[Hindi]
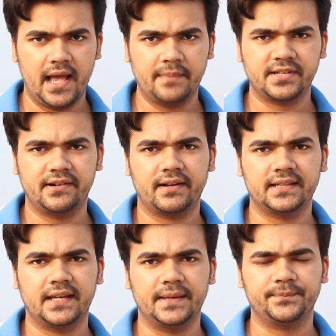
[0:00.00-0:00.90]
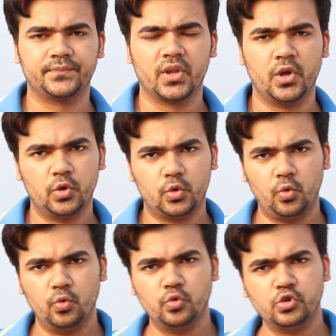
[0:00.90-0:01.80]
एबसेंट रहता है
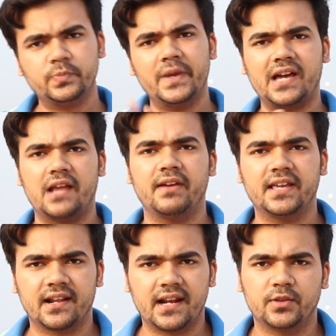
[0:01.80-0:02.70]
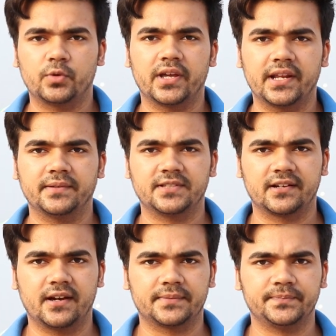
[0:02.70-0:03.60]
तो उस पर कार्रवाई करना है तो करे
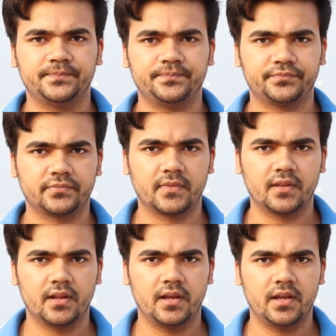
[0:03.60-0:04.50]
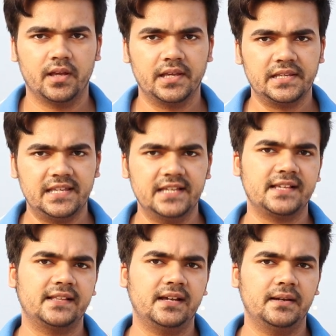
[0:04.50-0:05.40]
सरकार ये
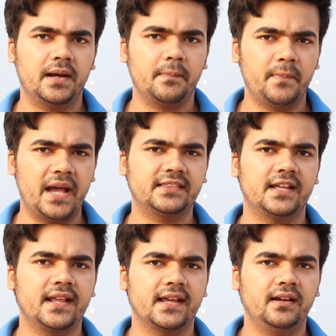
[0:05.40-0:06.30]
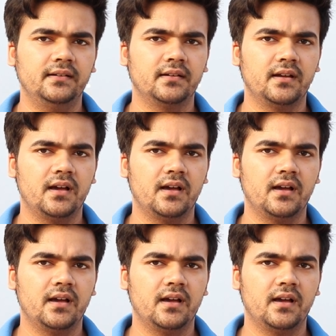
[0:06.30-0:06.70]
ज़्यादा बेहतर रहेगा